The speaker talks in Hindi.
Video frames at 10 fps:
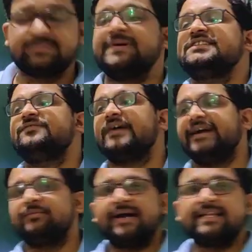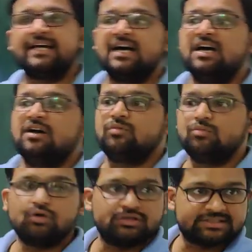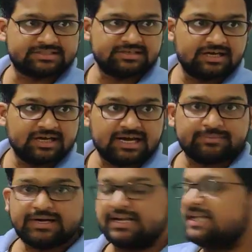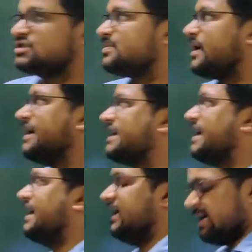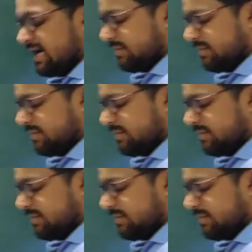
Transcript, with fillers: स्पेसिफाइड बाय द मोल्स अब अगला जो पॉइंट है